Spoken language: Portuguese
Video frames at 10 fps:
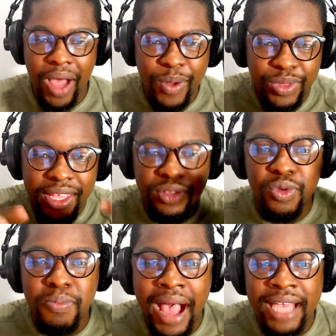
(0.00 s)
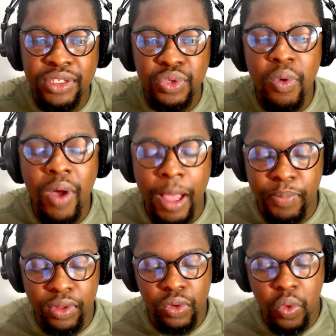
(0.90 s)
O texto base, João
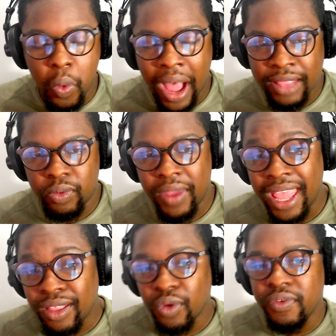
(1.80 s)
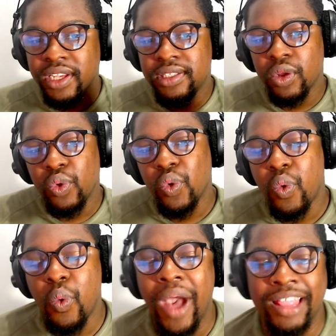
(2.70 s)
capítulo 4, entre o versículo
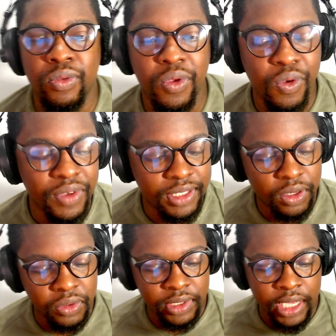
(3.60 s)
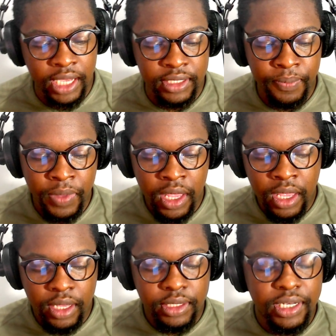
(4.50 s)
4 e o versículo 6,
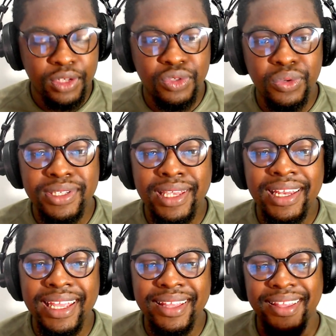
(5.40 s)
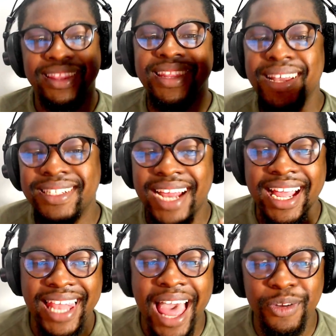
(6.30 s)
Jesus ele deixa
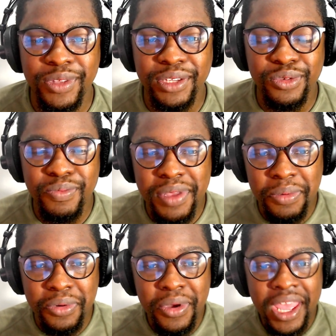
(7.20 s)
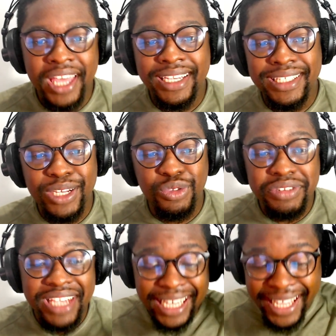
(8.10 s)
claro o texto bíblico que Jesus
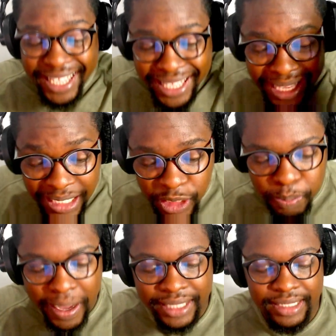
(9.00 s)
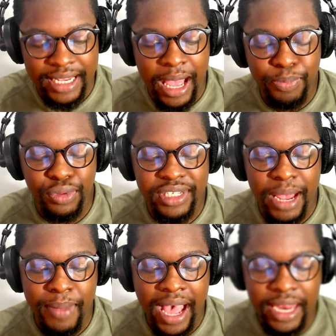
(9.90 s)
ele quis passar por
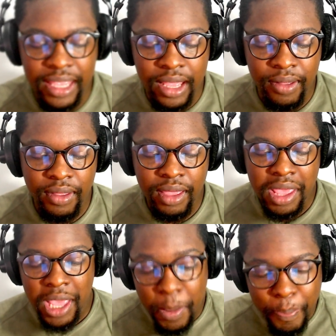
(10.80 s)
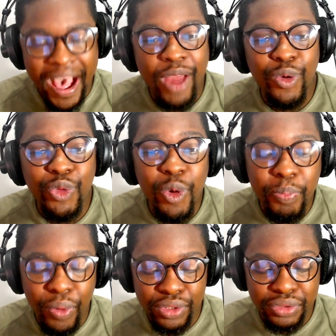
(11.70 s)
Samaria e parou no
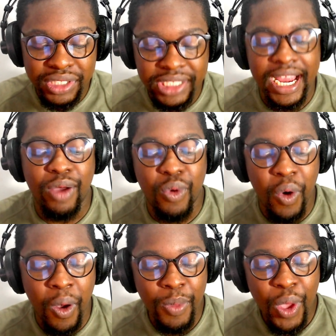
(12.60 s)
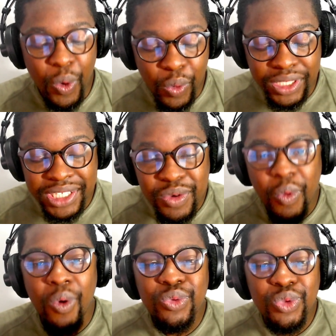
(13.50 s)
poço de Jacó, onde
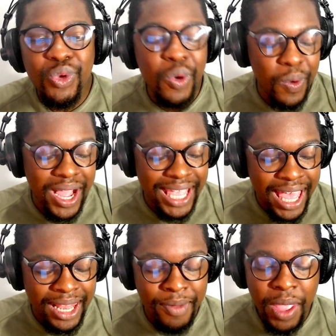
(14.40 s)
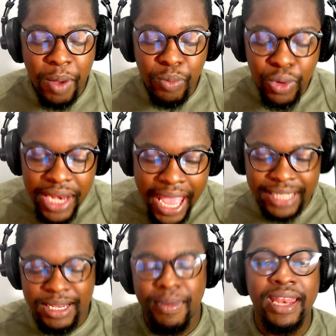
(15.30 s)
encontrou aquela mulher
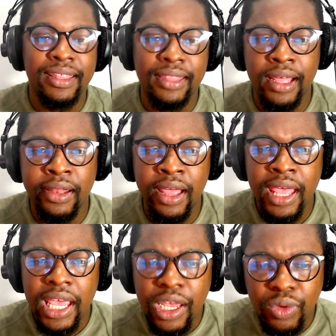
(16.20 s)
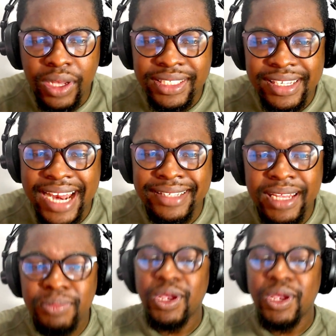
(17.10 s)
samaritana. E nós trazemos